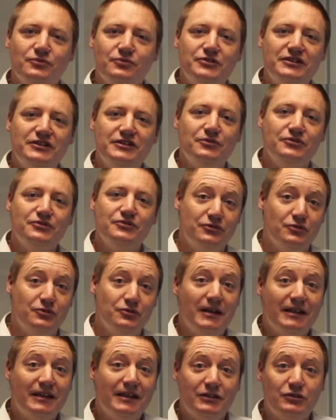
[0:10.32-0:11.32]
outil, donc c'est une
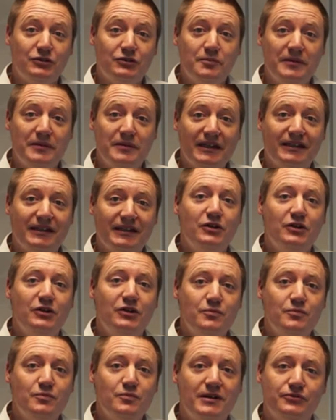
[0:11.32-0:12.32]
maquette numérique et une
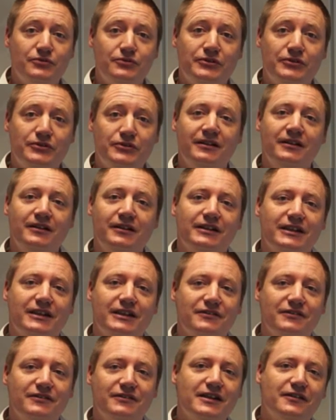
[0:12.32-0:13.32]
base de données qui
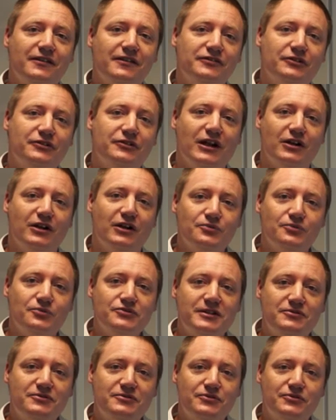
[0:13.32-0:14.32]
va servir de la
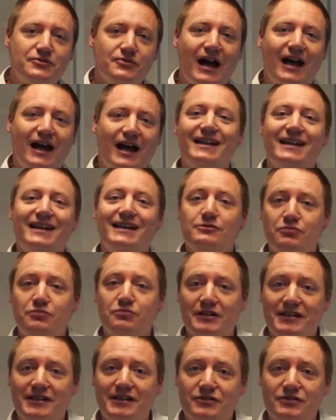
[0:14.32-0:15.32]
conception à
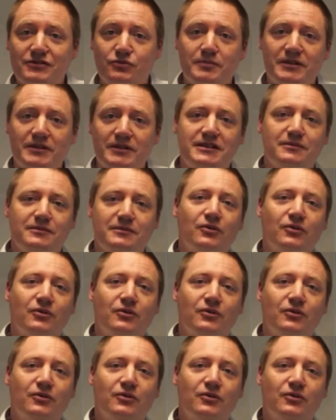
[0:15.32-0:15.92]
l'exploitation du bâtiment.